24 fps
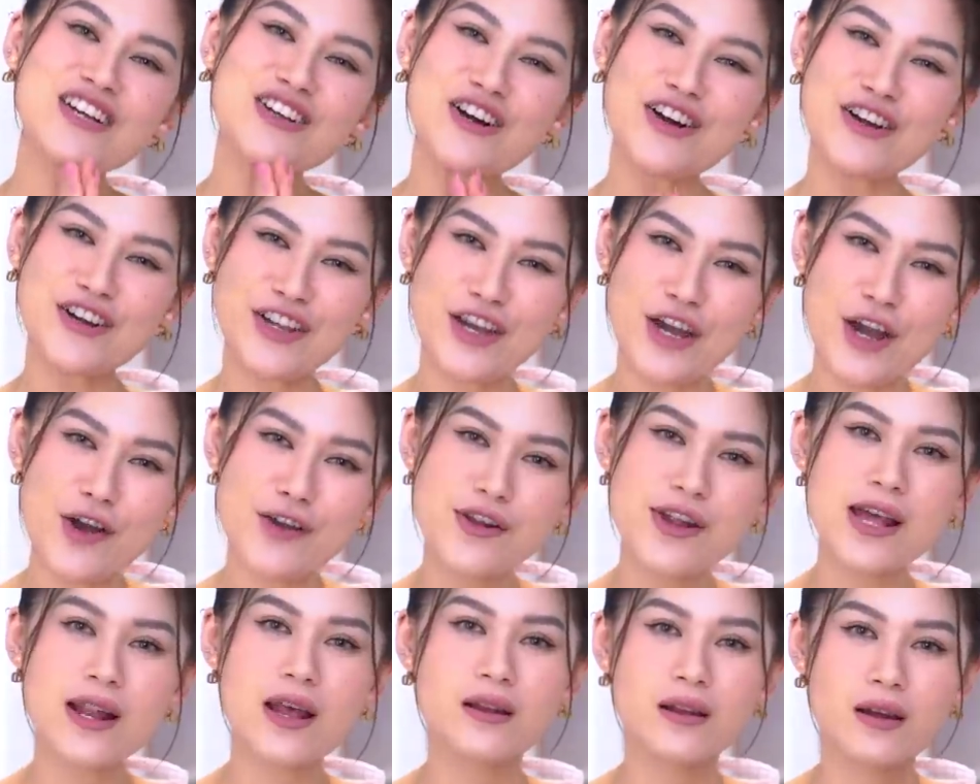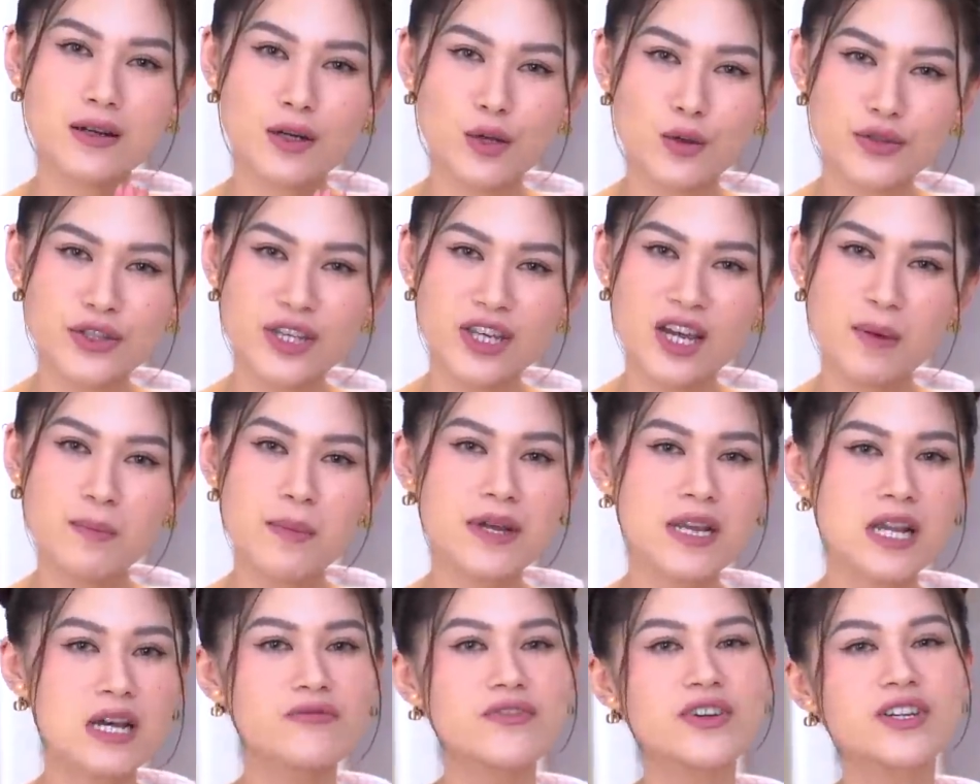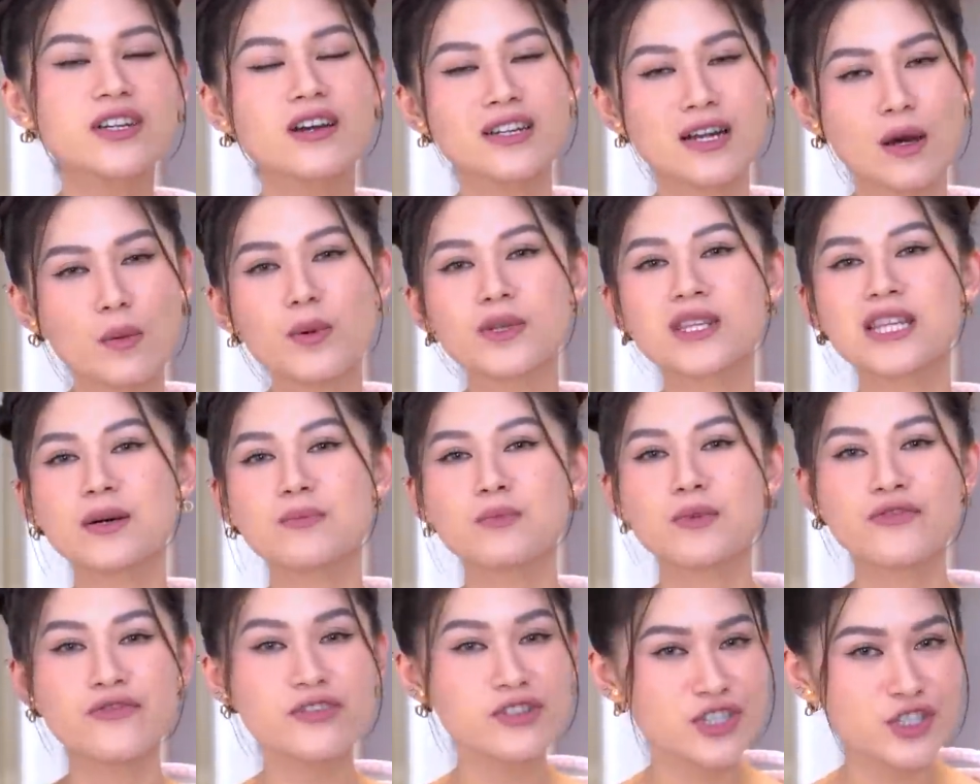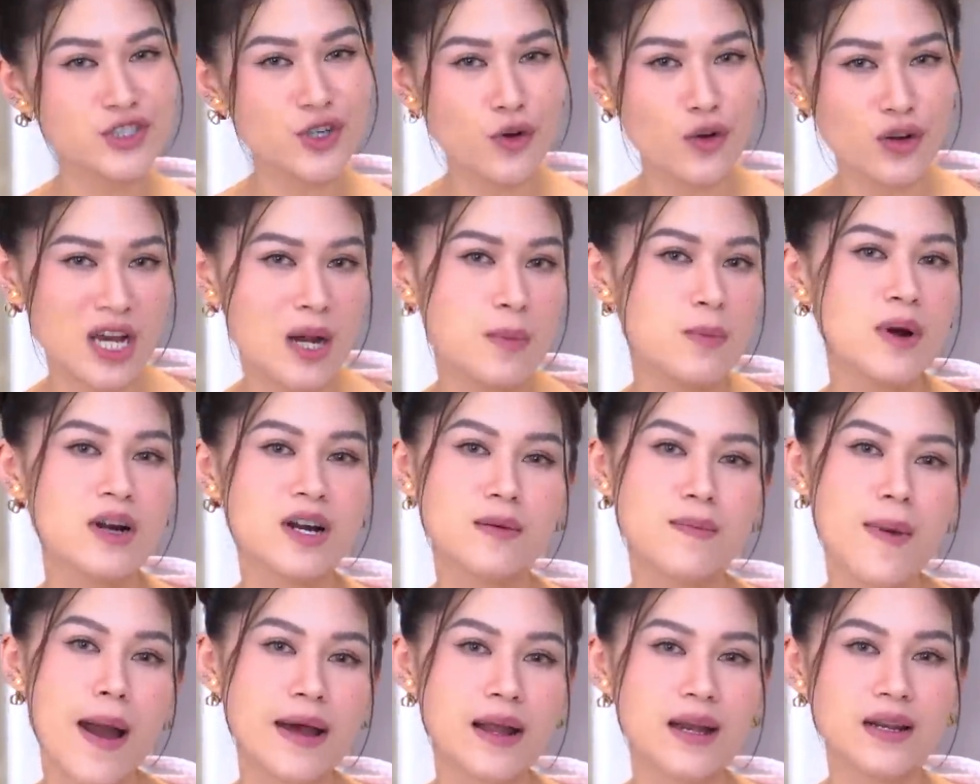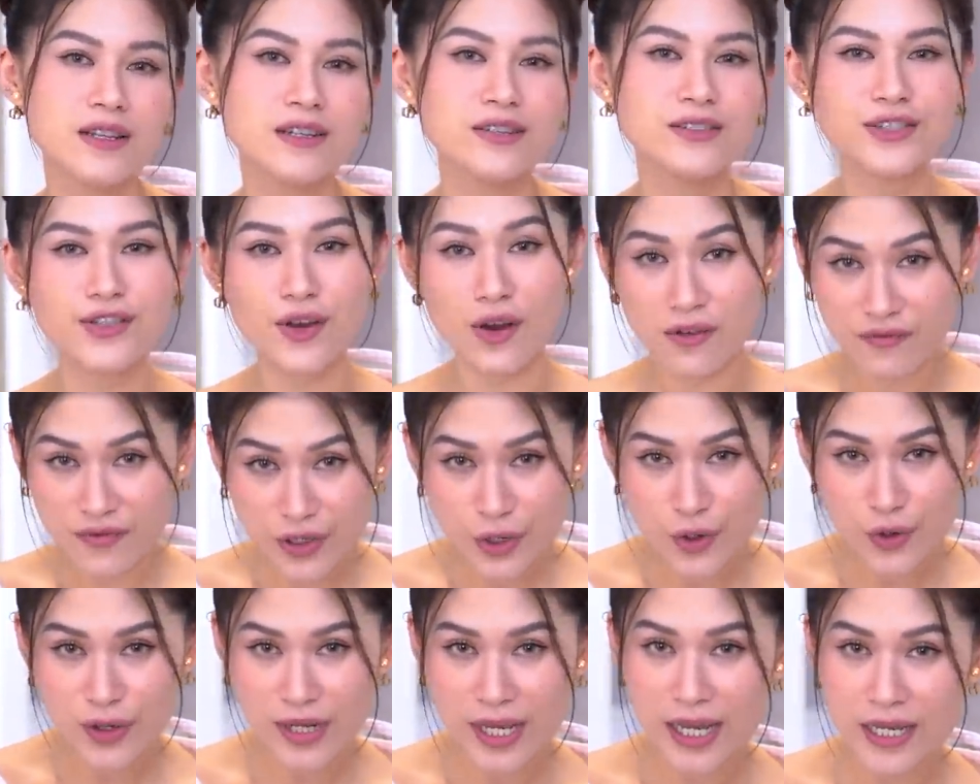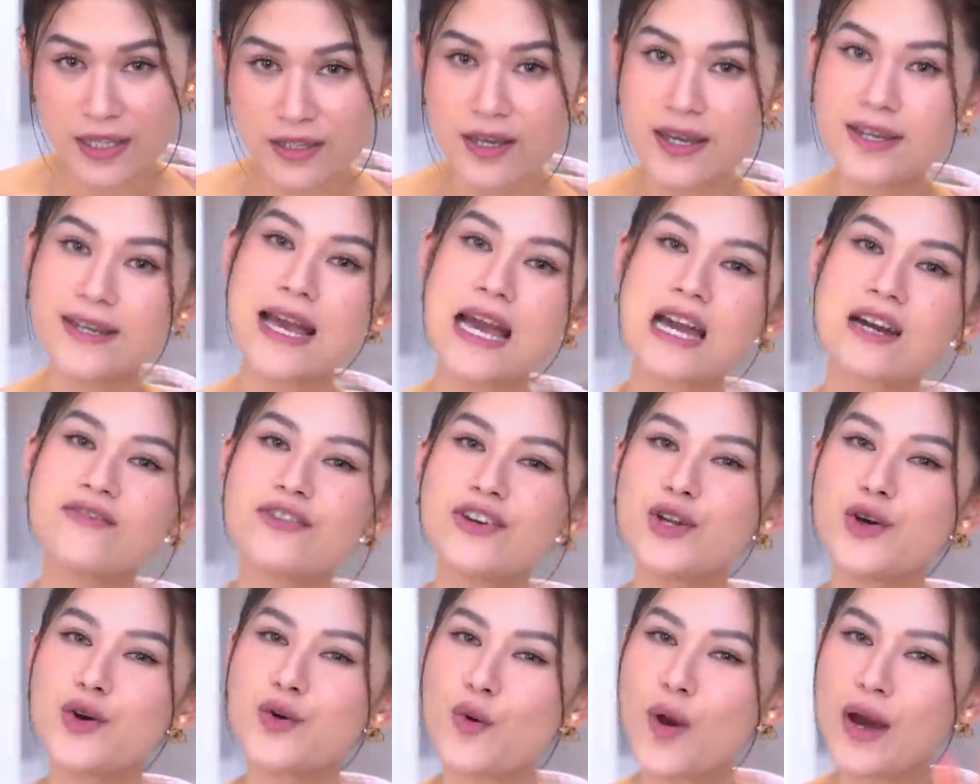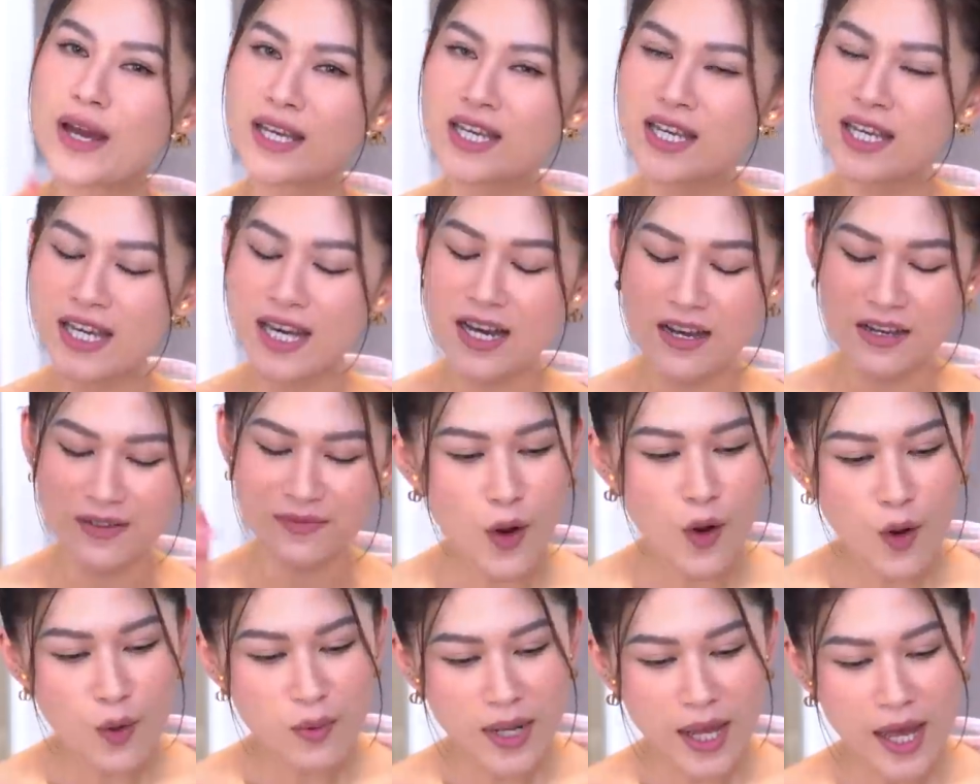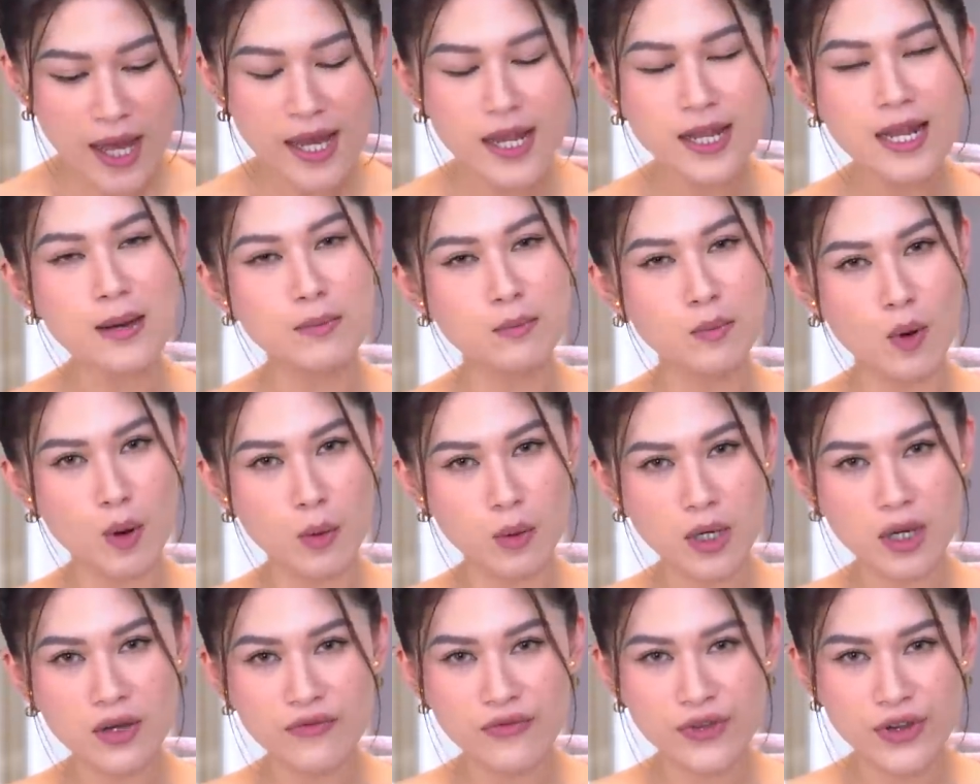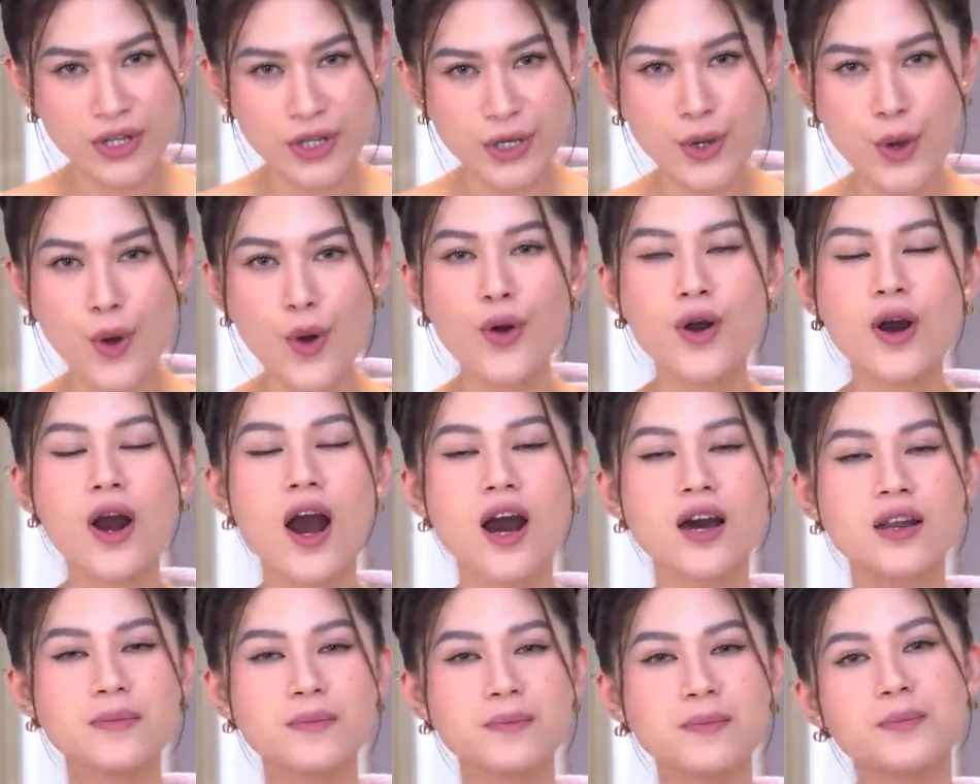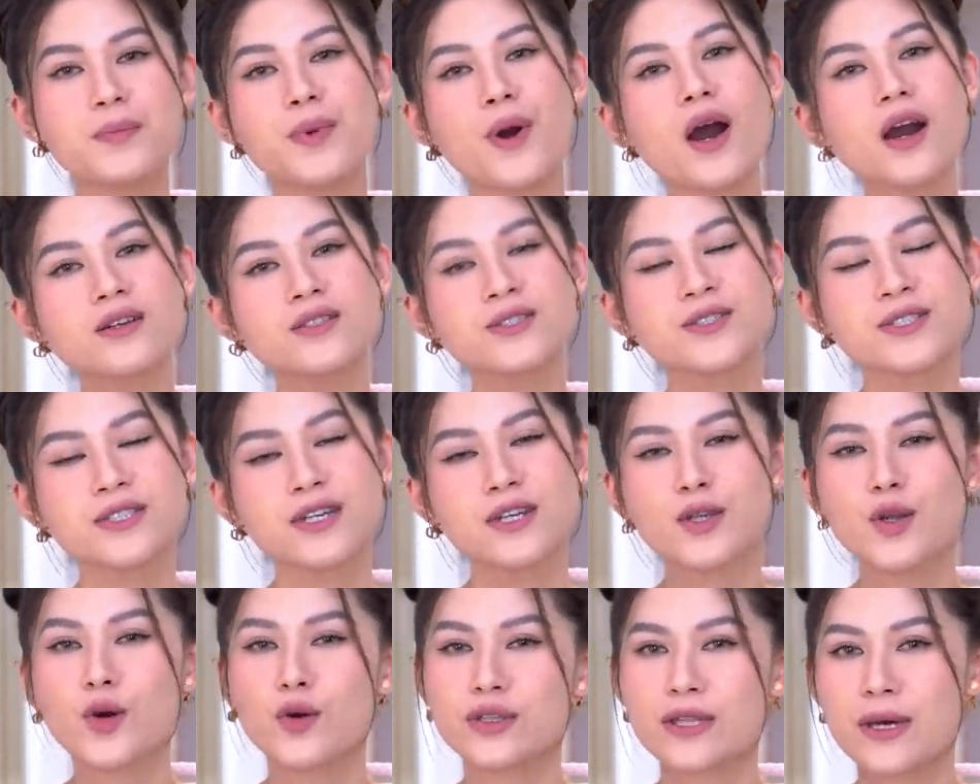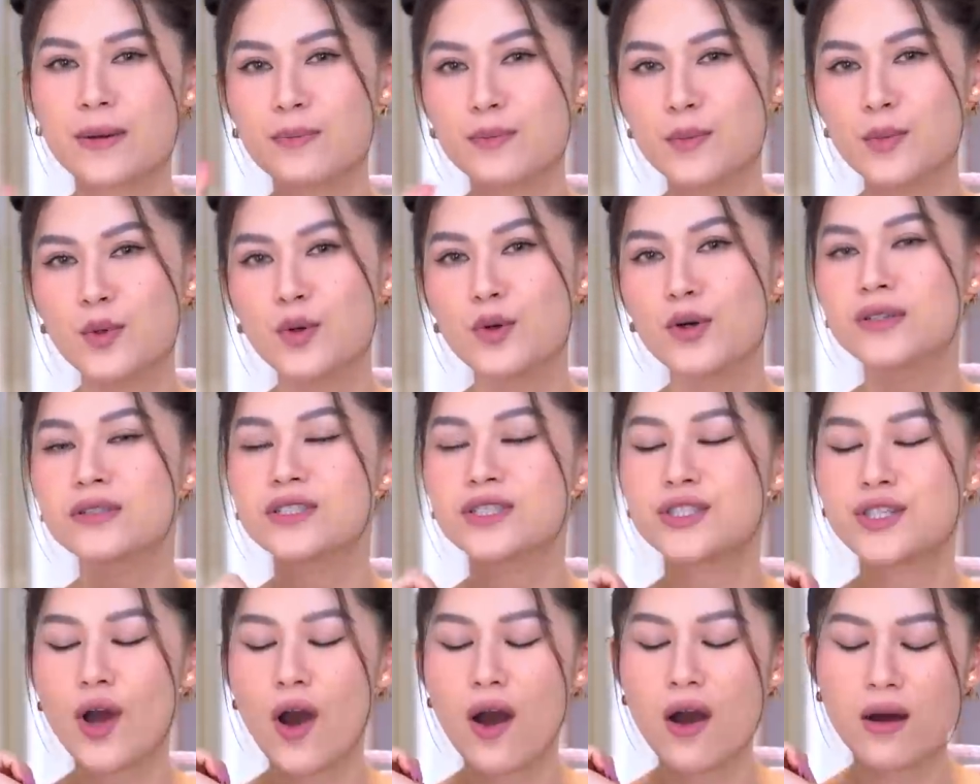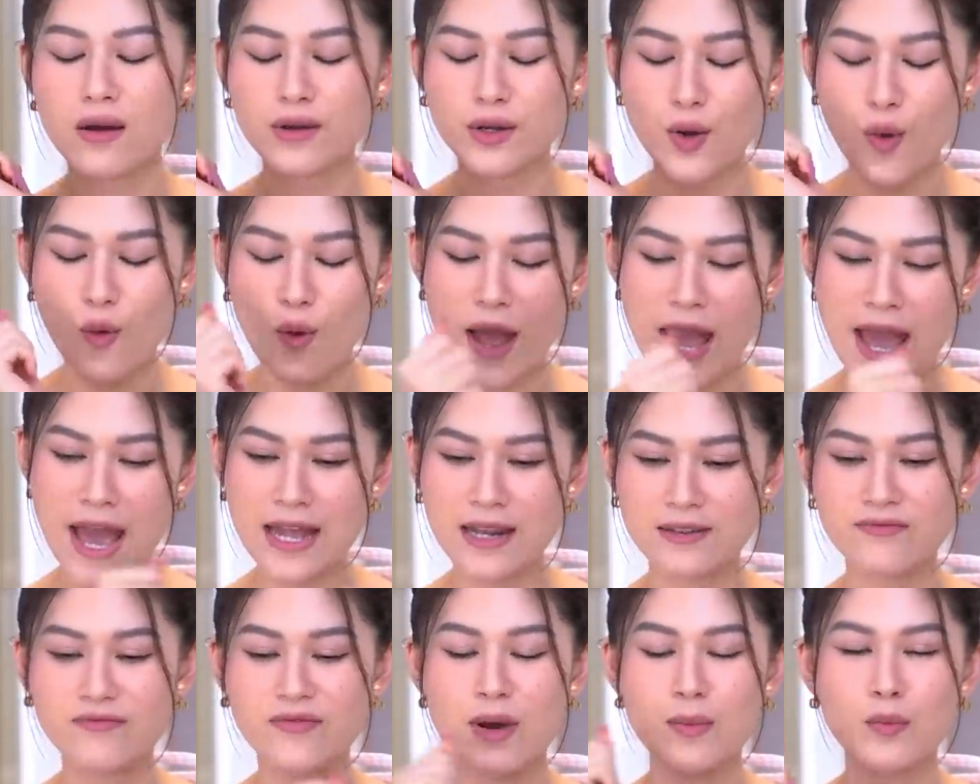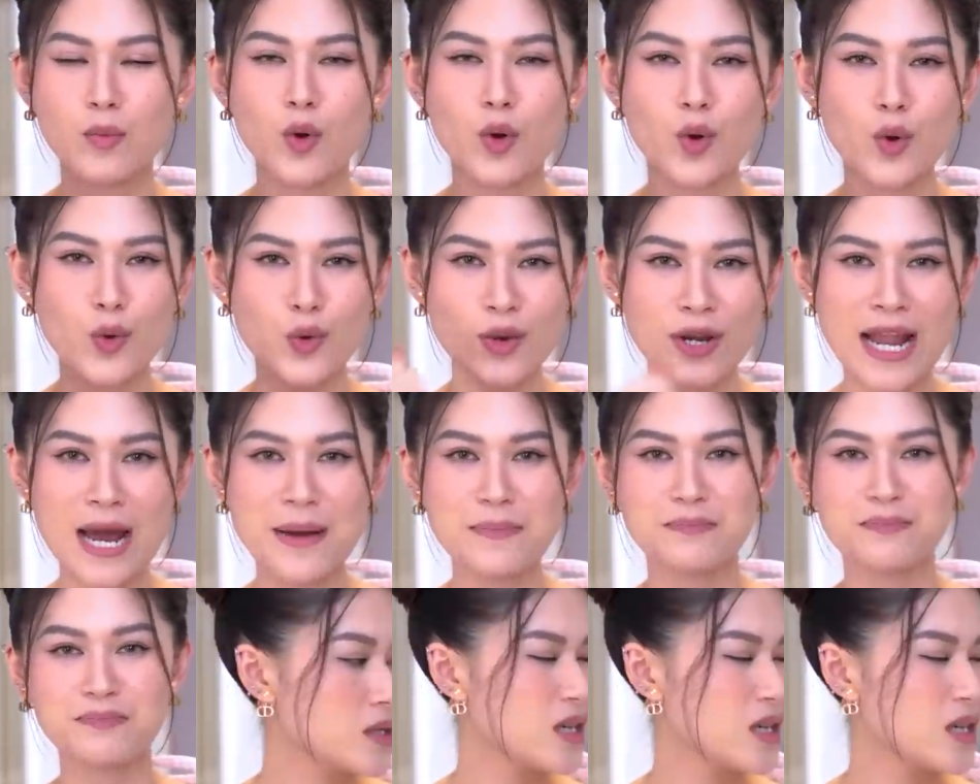Còn nếu đây là lần đầu tiên các bạn đến với kênh Ngọc Thanh Tâm Official thì cảm ơn các bạn đã lựa chọn video này với hàng ngàn video ngoài kia. Hôm nay là một cái video unbox những đồ Tâm mua cho Noel và mùa cuối năm.